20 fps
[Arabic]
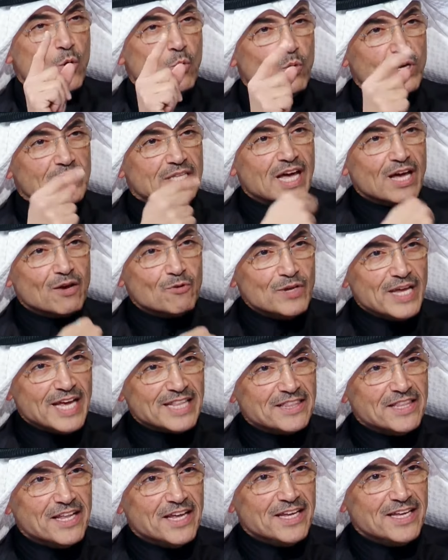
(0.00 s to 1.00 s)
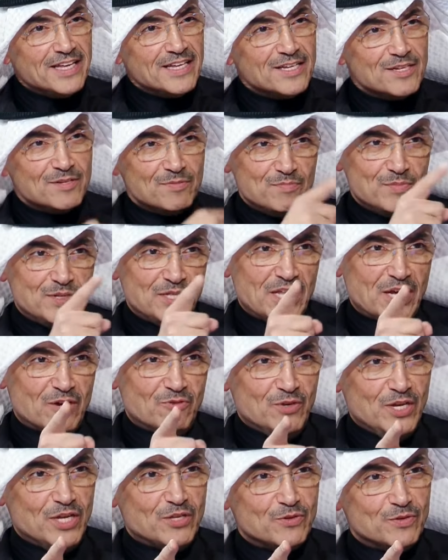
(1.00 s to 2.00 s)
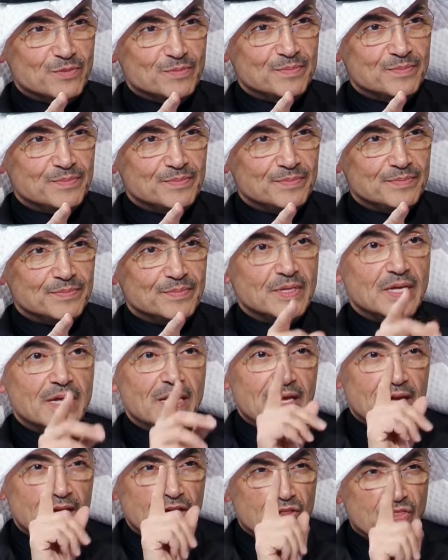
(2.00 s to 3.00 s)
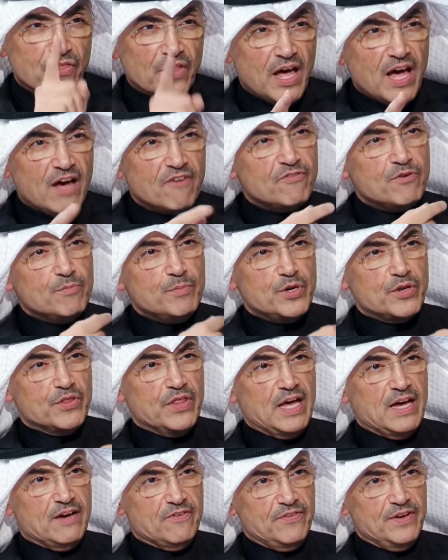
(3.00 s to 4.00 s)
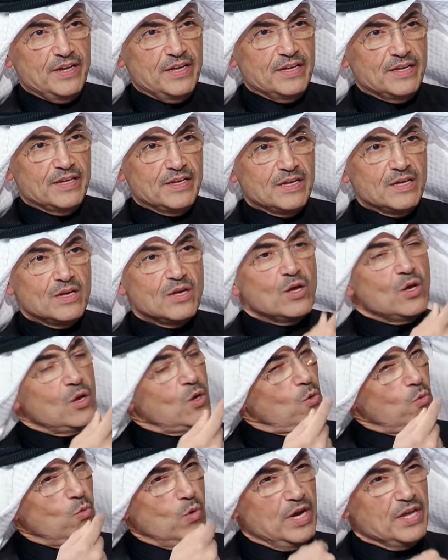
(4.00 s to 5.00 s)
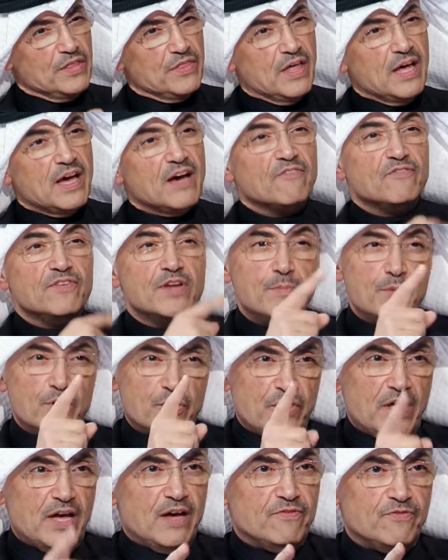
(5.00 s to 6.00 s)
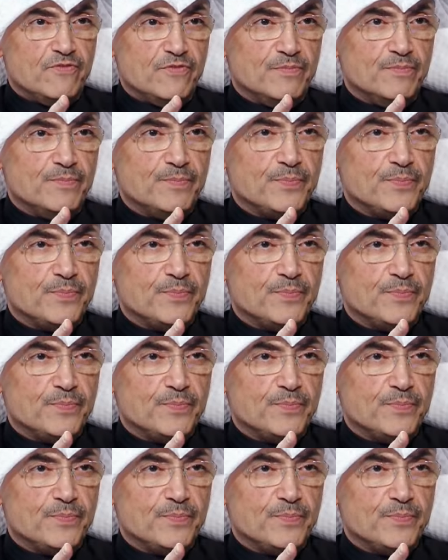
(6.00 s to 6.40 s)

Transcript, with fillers: وتقويتنا من تقويتهم نعم اضعافهم من اضعافهم هذا صحيح واضعافنا من اضعافهم